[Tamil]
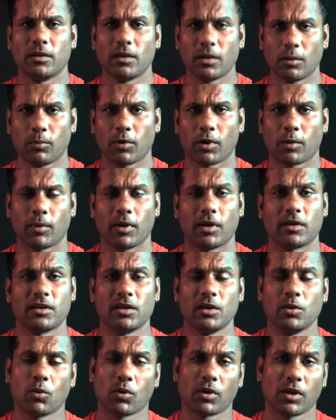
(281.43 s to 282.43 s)
நிரூபணம் ஆயிடுச்சு
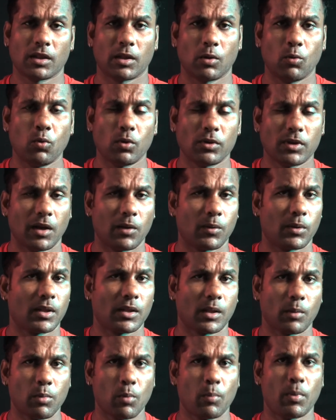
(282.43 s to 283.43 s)
இவர் தான் ஊர் தலைவர்
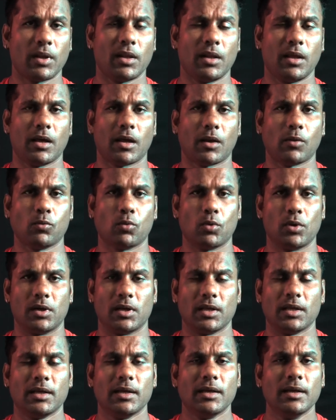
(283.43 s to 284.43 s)
தான் தப்பு பண்ணியிருக்காருன்னு
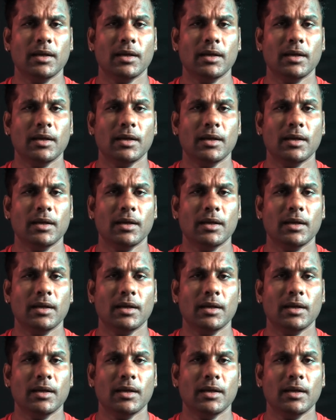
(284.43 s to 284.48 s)
சொல்லிட்டு